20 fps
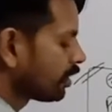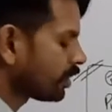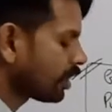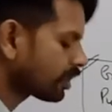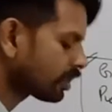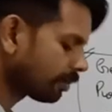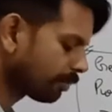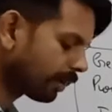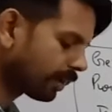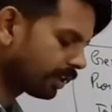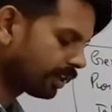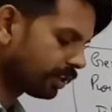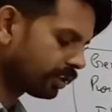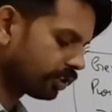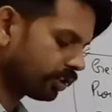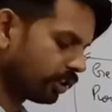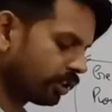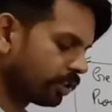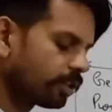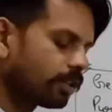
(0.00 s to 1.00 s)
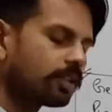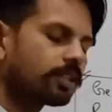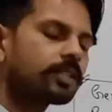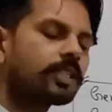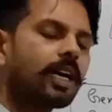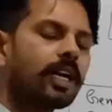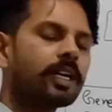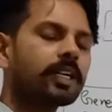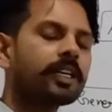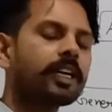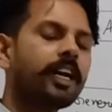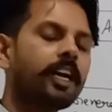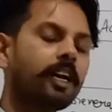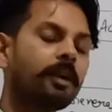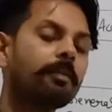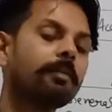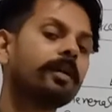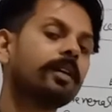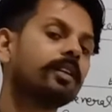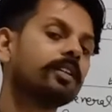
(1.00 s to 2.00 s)
जैसे मान लीजिए साल के
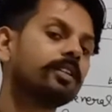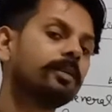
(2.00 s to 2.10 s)
एंड में